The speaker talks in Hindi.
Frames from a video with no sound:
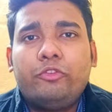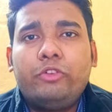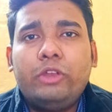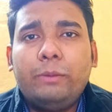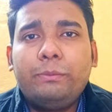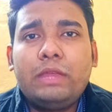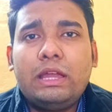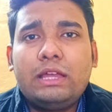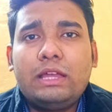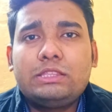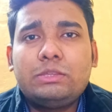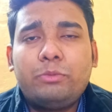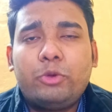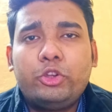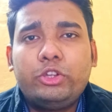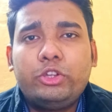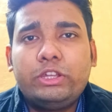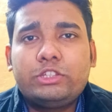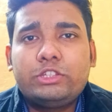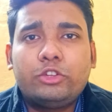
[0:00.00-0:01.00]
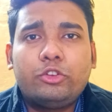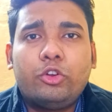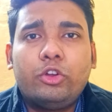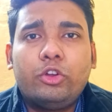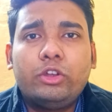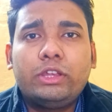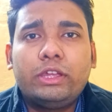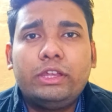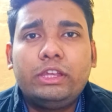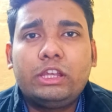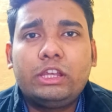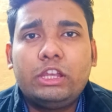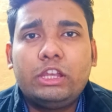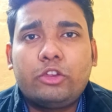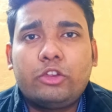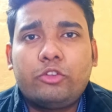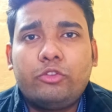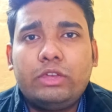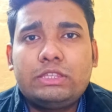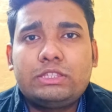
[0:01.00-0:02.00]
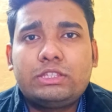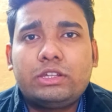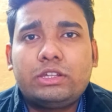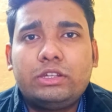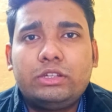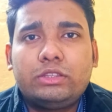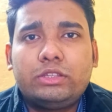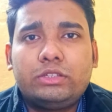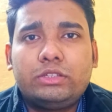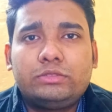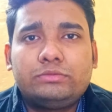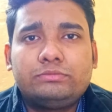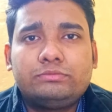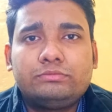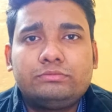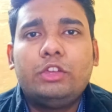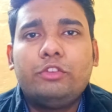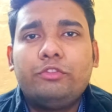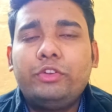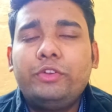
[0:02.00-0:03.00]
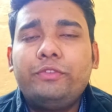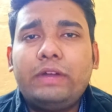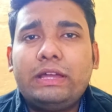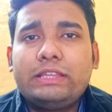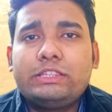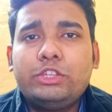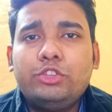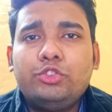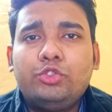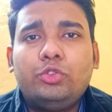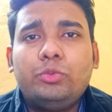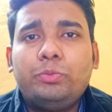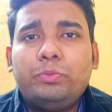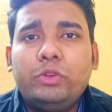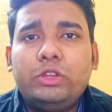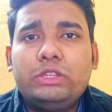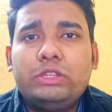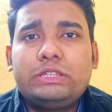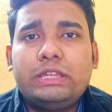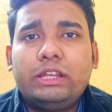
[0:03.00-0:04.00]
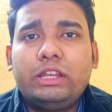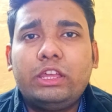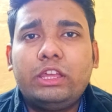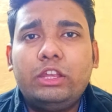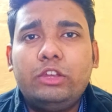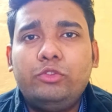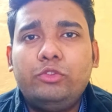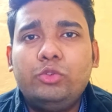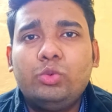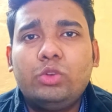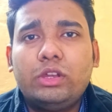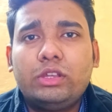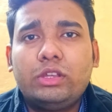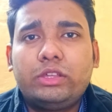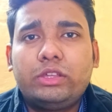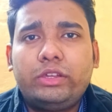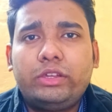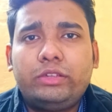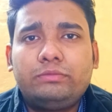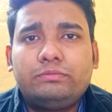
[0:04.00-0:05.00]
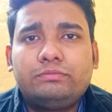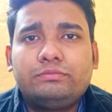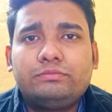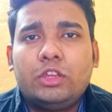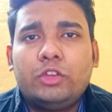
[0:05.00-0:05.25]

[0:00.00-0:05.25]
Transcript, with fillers: फिर हम यहाँ से मोनिटाइजेशन ऑन करने के लिए रिक्वेस्ट करते हैं फिर वहाँ से यूट्यूब पूरे चैनल का रिव्यू करता है